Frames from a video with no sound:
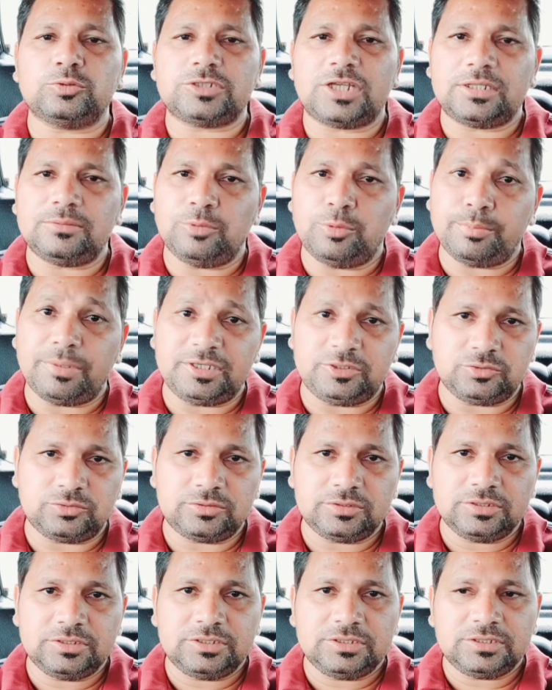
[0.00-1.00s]
को तो शायद मुंबई
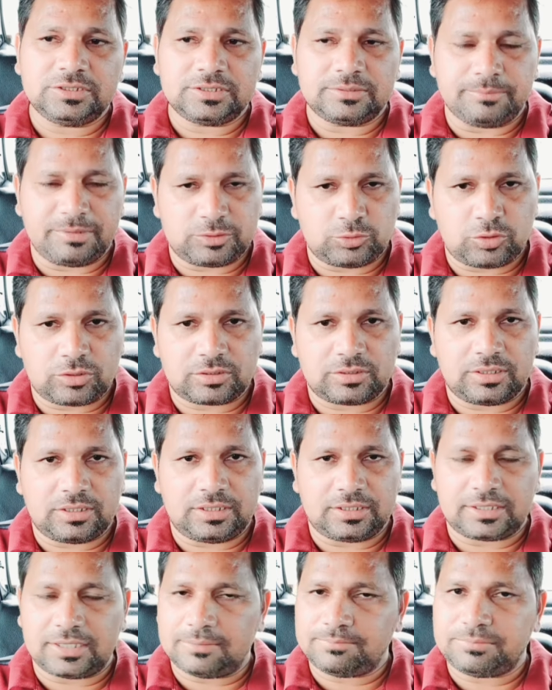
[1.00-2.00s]
बतौर
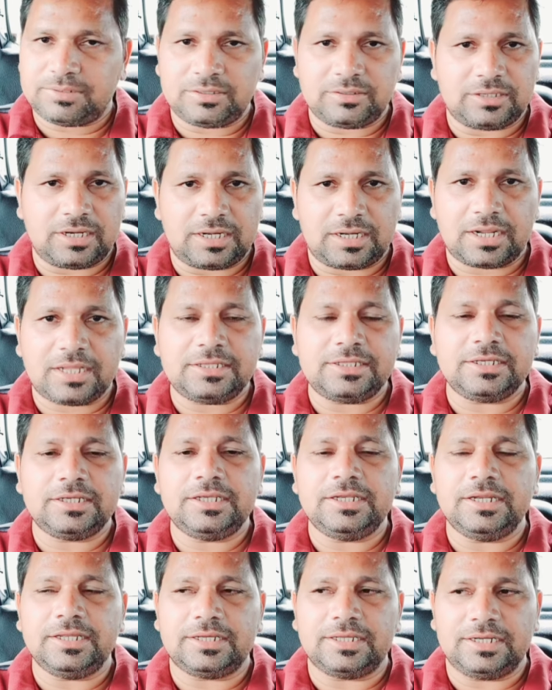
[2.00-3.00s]
कैप्टन हटा
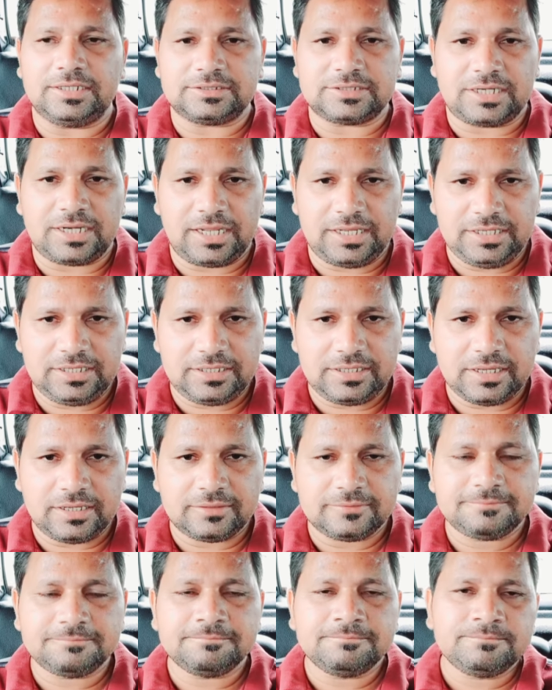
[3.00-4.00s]
देगी लेकिन ऐसा नहीं किया
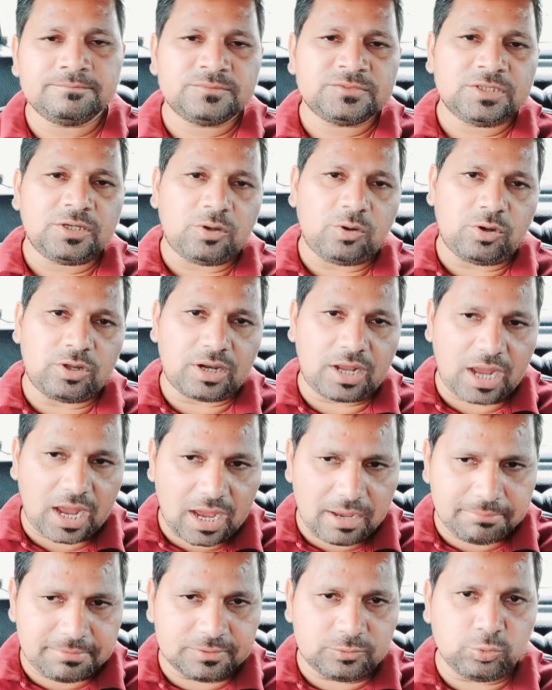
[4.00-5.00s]
और
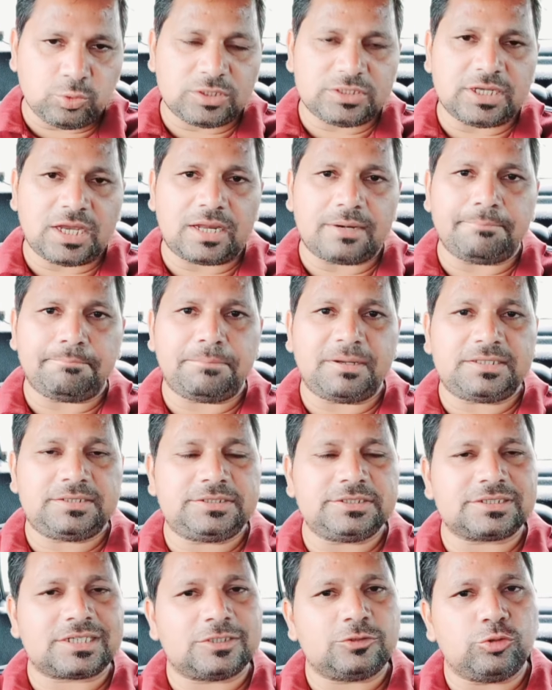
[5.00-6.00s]
अब
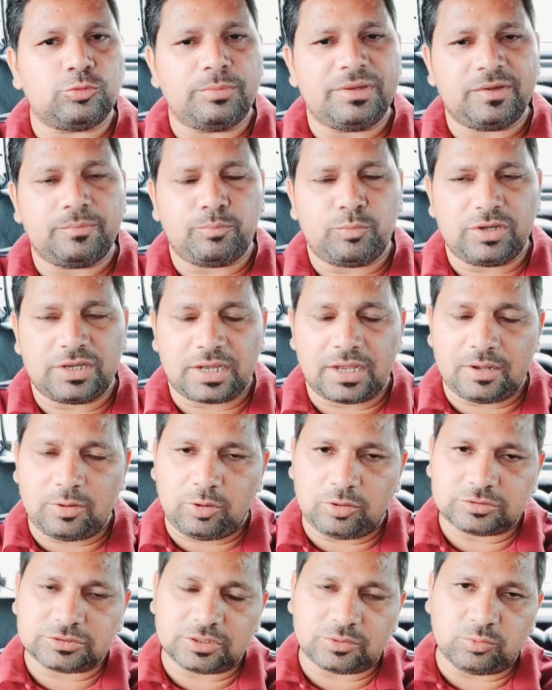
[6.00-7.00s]
2025 का जो मेगा
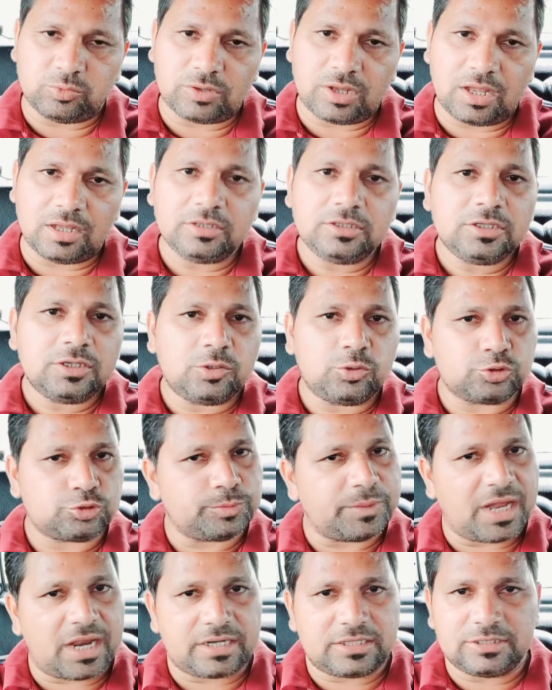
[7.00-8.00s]
ऑप्शन होगा
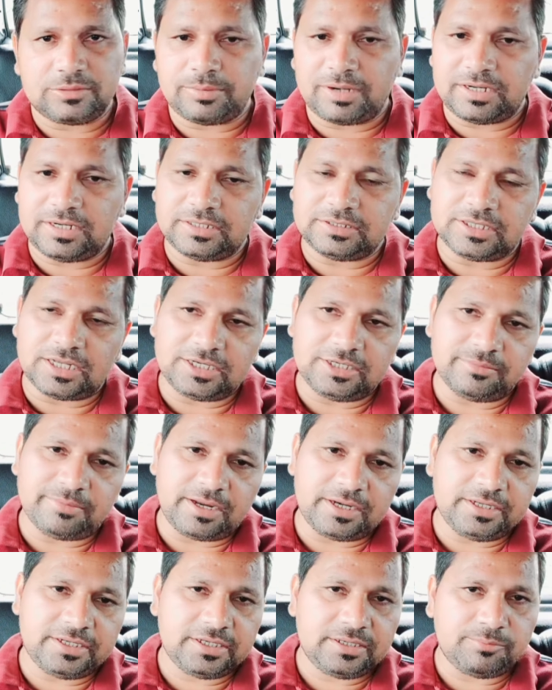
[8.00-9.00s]
उसमें हार्दिक पांड्या जाने
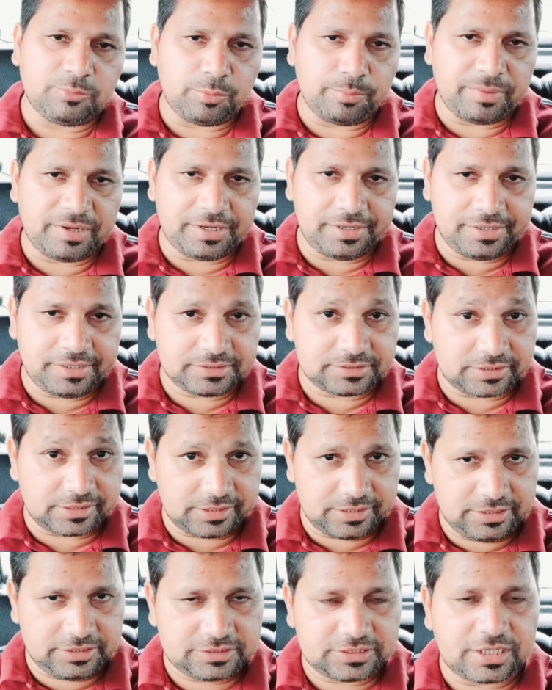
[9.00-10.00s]
वाले हैं मुंबई इंडियंस
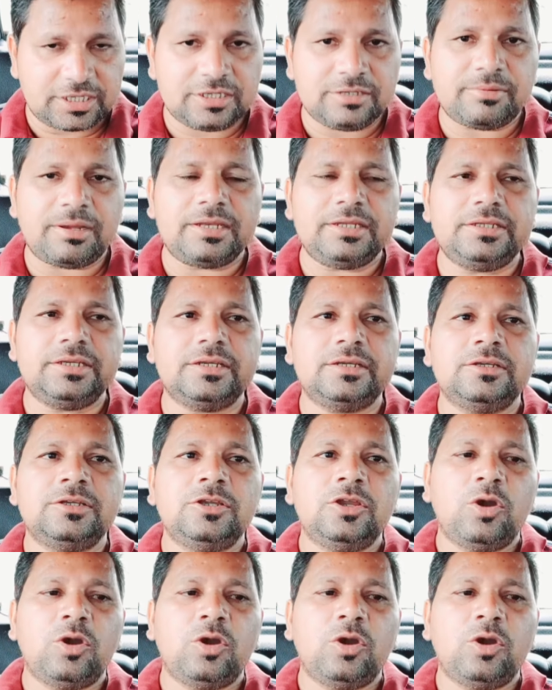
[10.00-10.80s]
रिलीज करने वाली है